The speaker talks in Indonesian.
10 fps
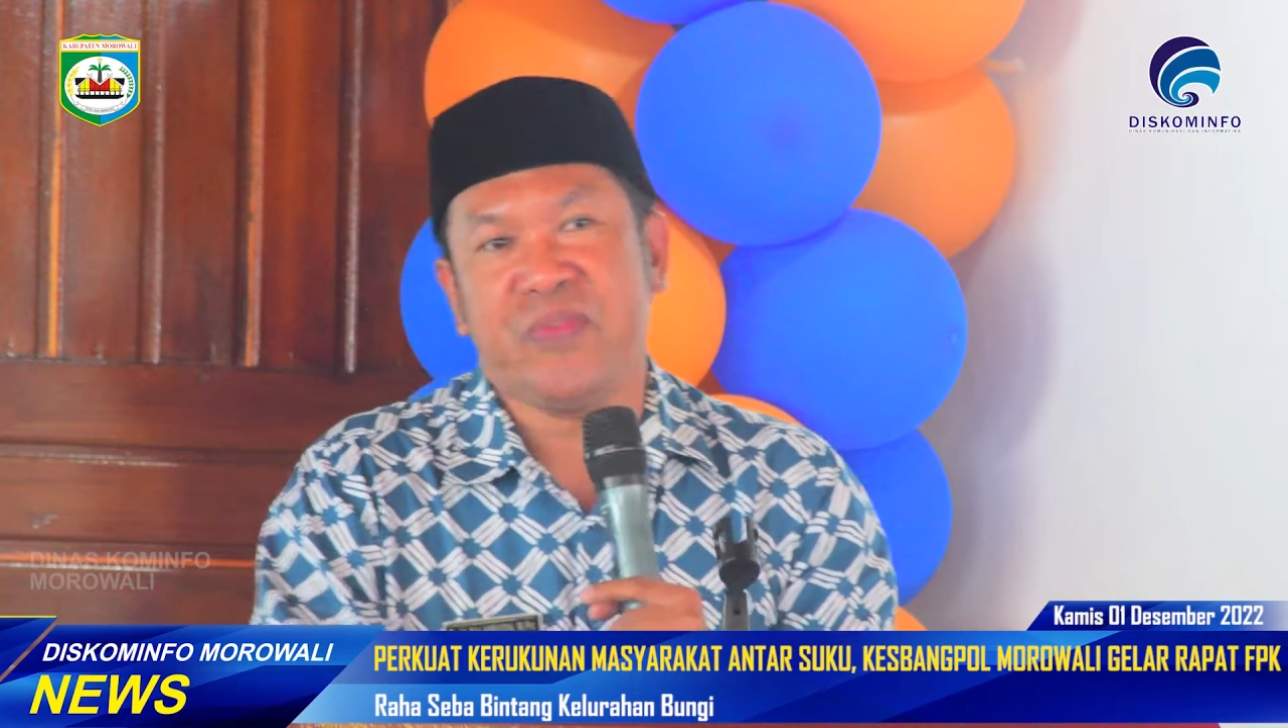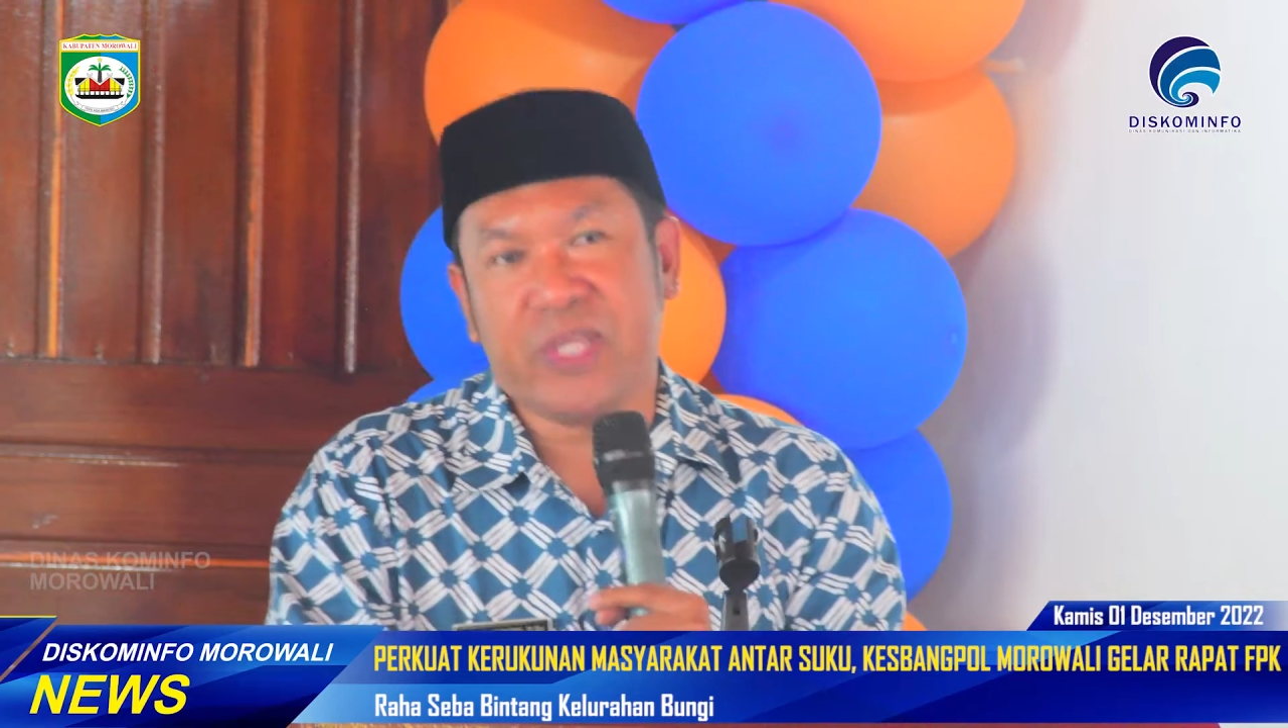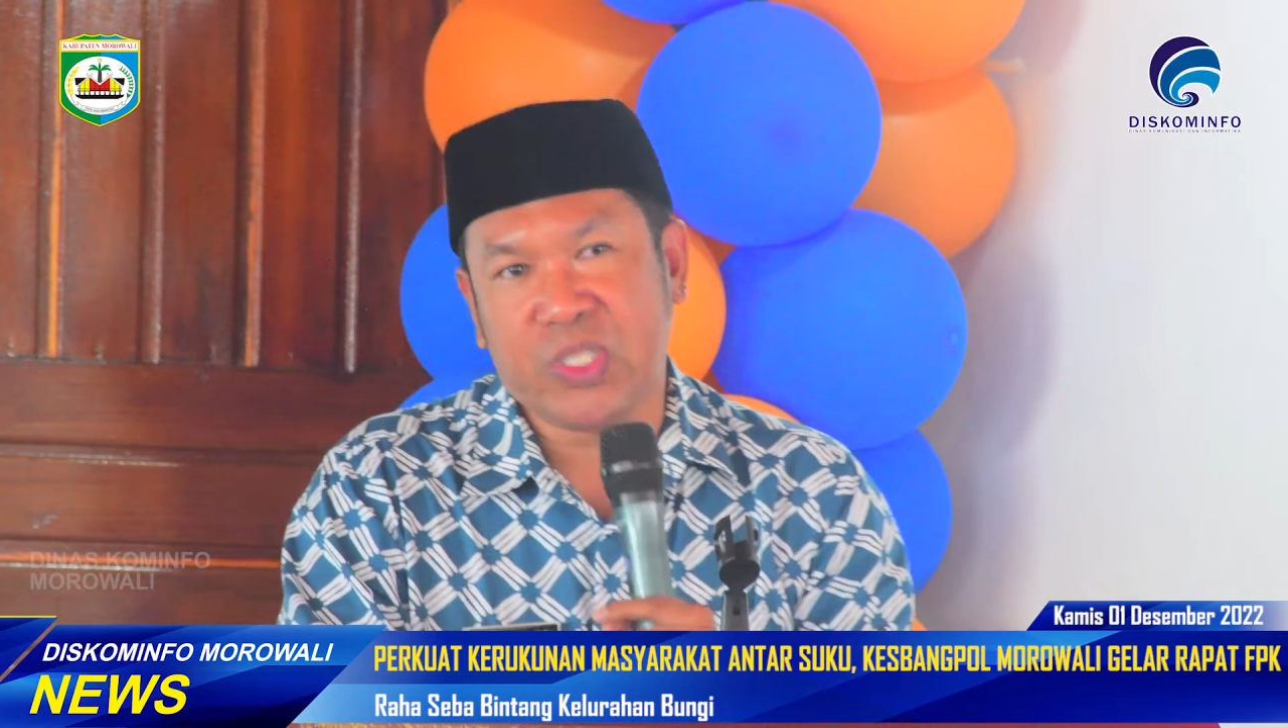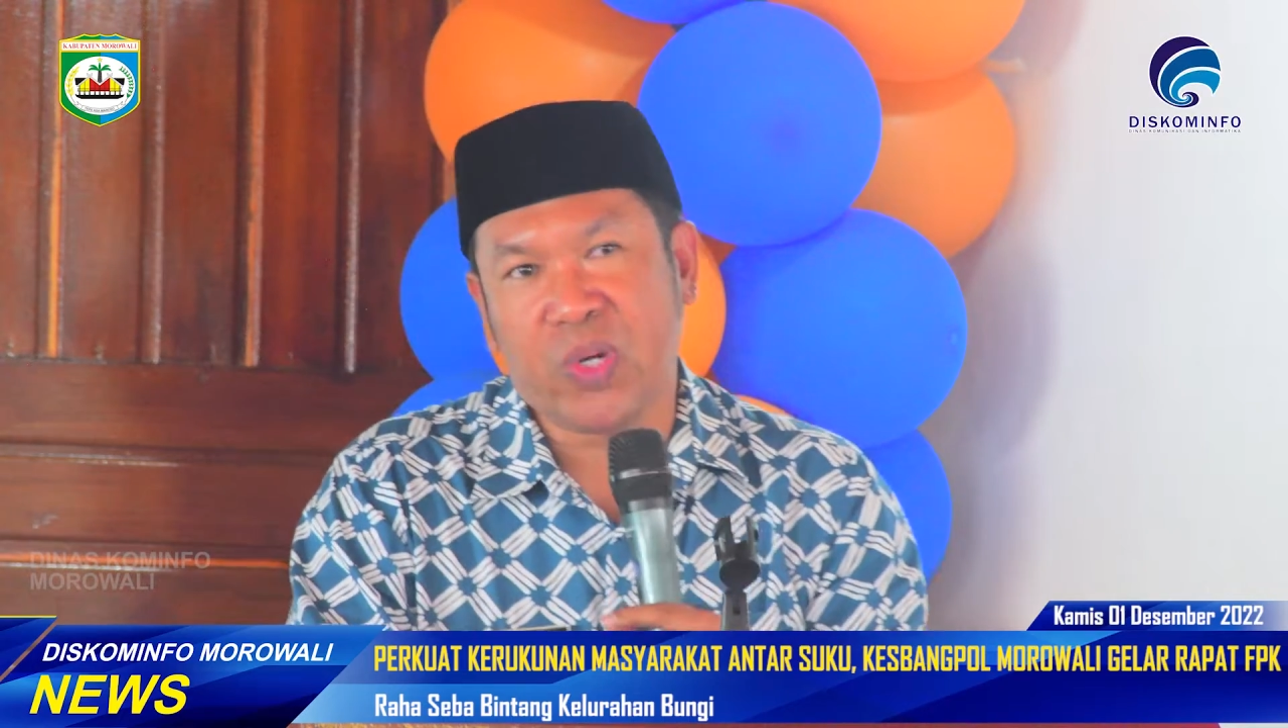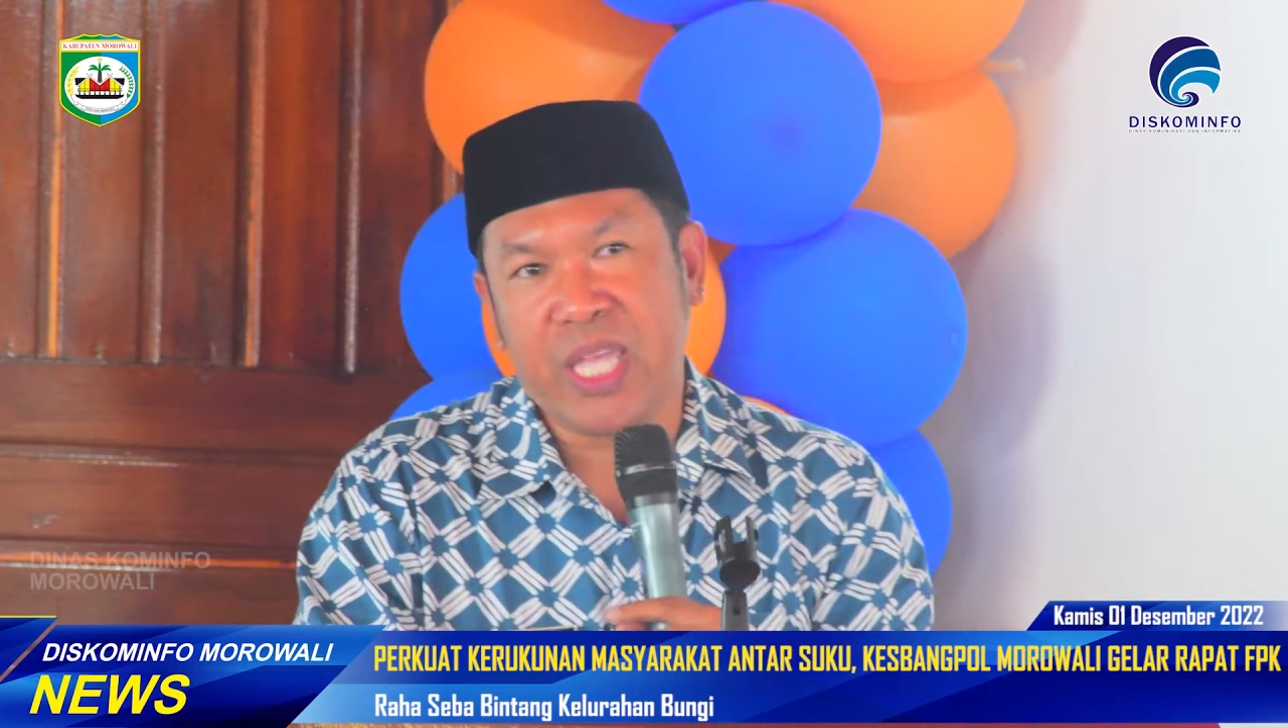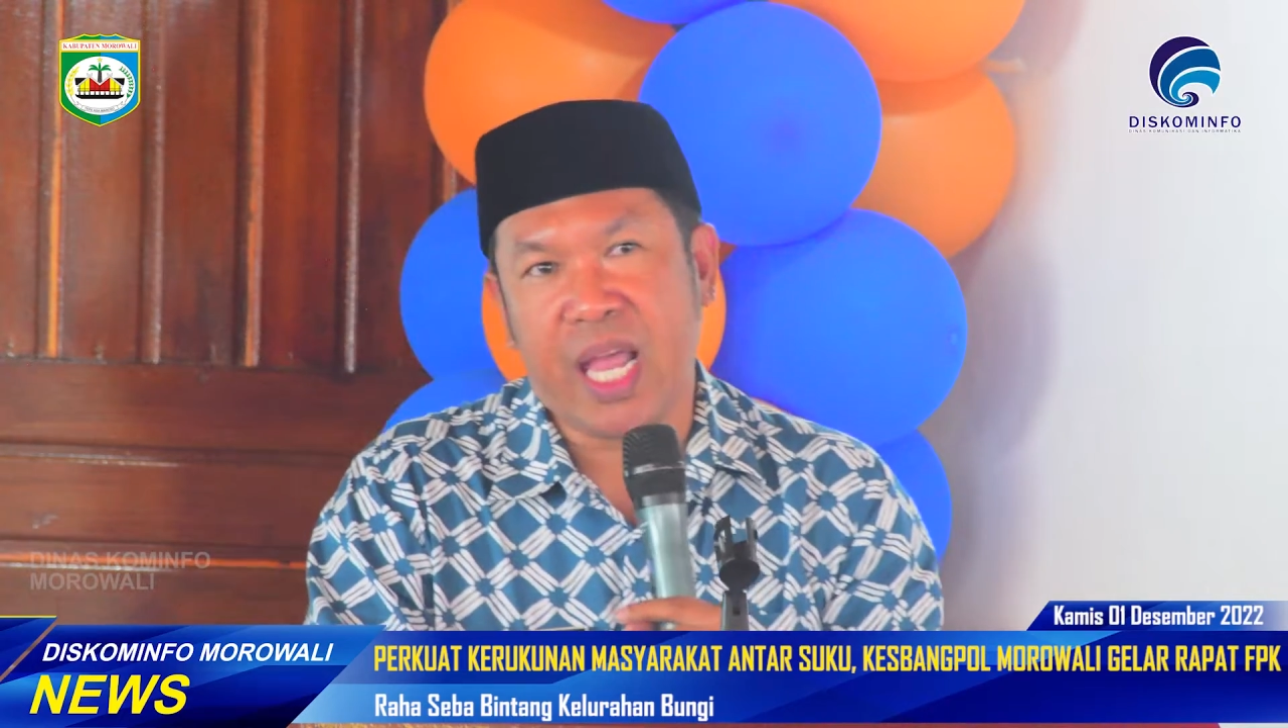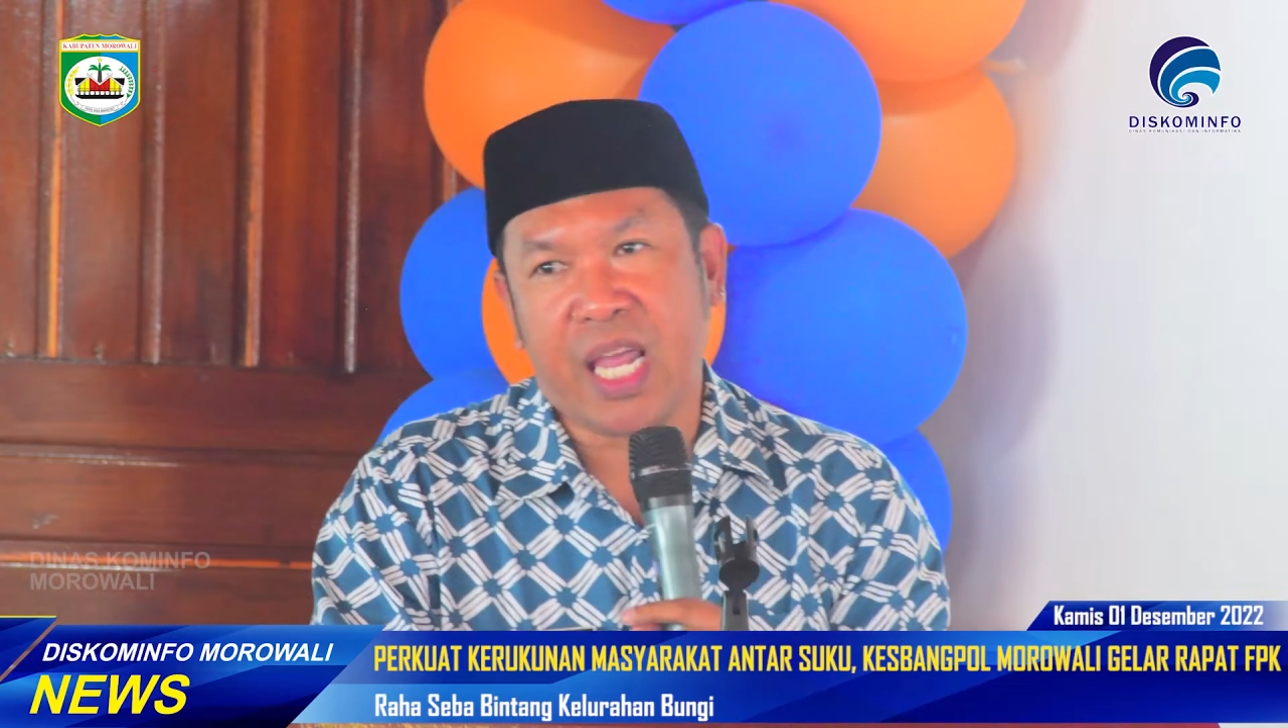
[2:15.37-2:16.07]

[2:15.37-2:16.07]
investornya